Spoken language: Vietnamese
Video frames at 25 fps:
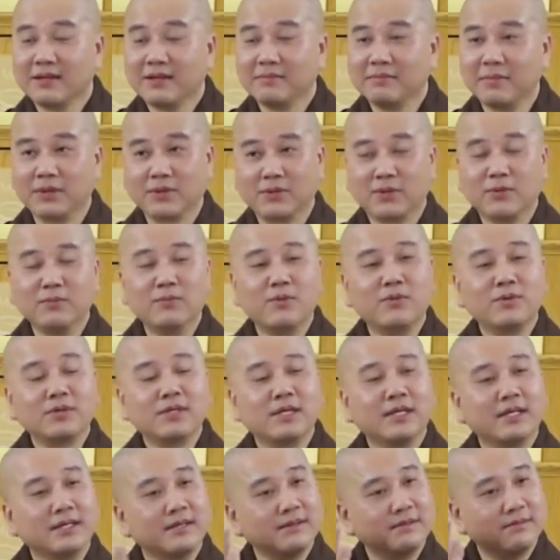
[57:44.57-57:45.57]
Mình cũng muốn
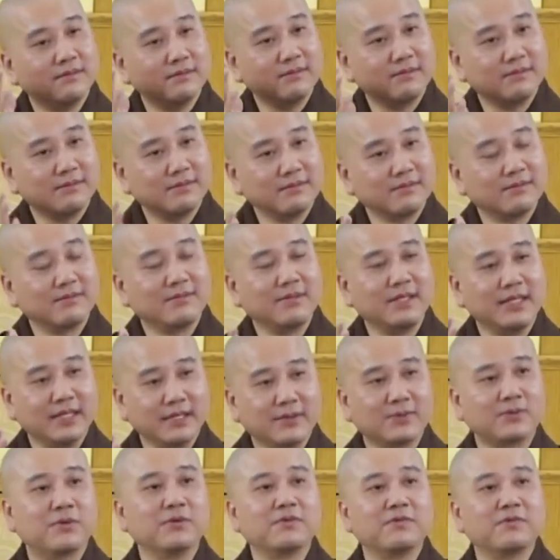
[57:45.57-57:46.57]
nhìn
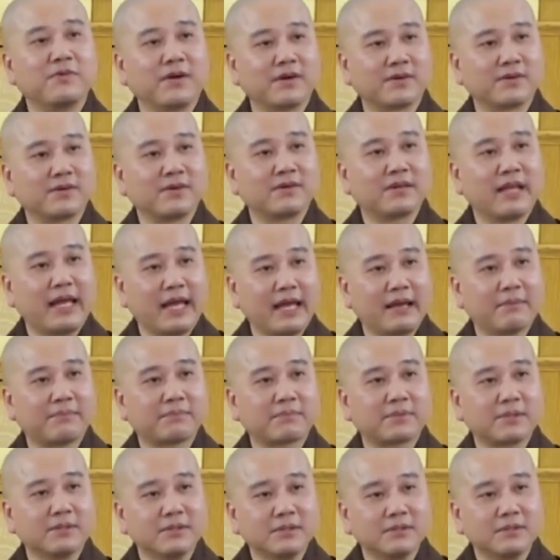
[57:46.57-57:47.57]
diện của Phật cho
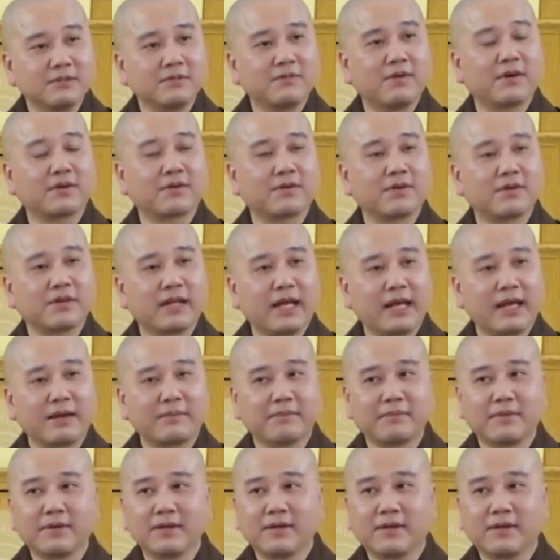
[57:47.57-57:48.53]
đẹp, tướng Phật cho đẹp,